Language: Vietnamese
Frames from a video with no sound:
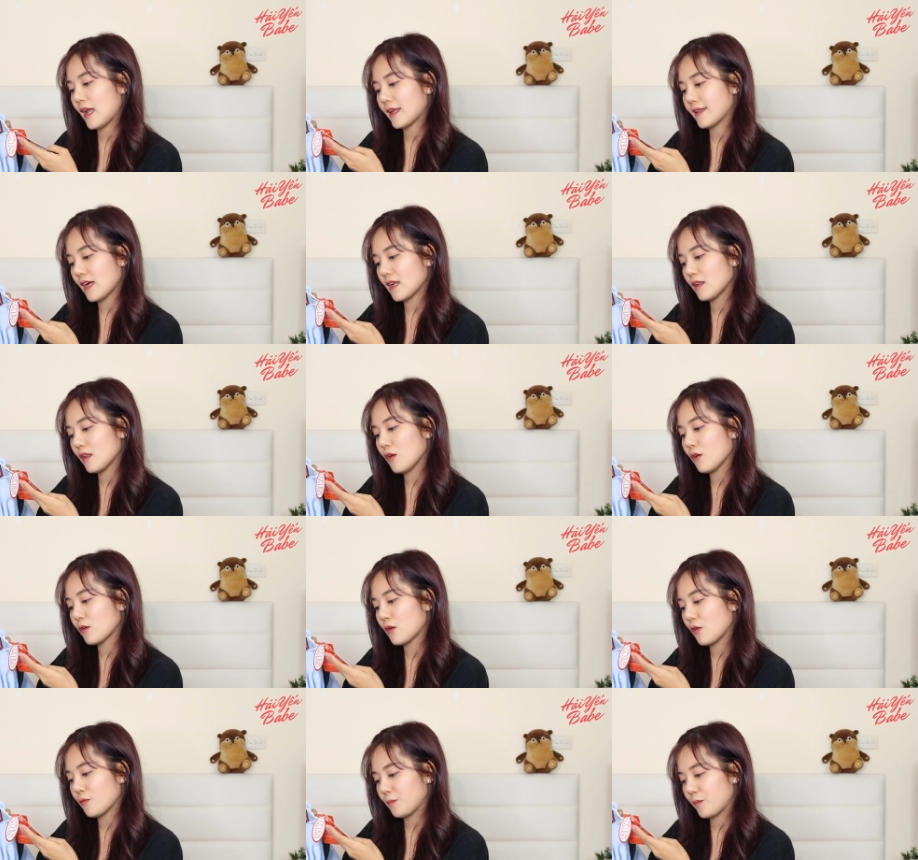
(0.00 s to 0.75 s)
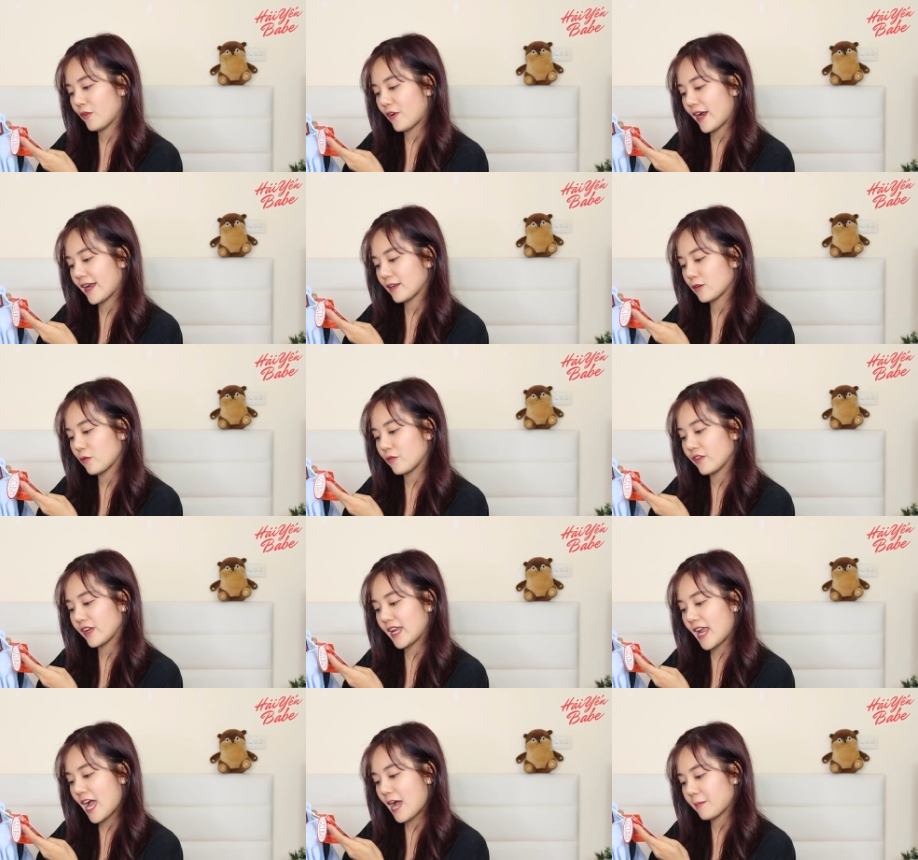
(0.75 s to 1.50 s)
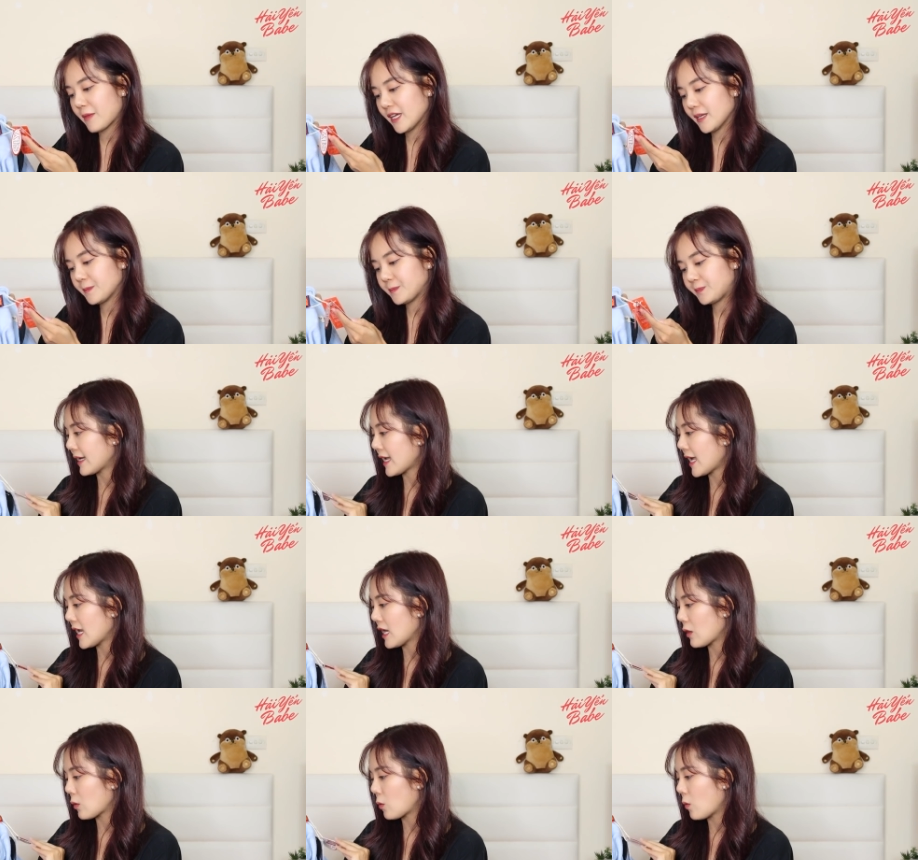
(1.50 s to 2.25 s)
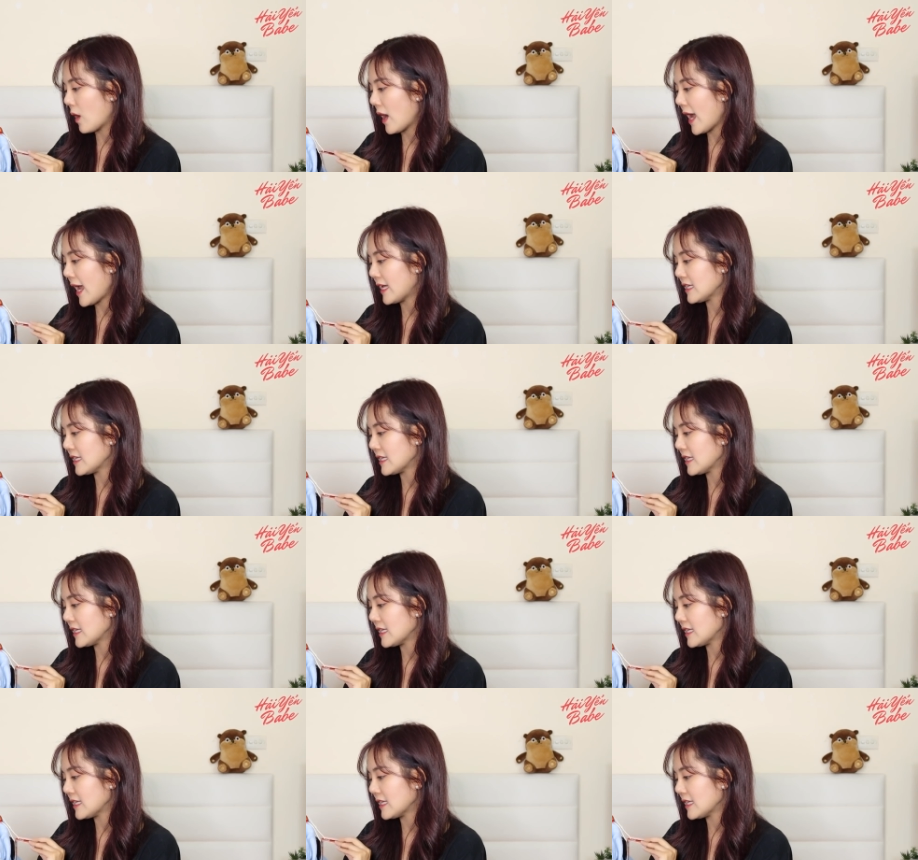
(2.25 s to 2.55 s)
là các local brand của Việt Nam ấy cái này là của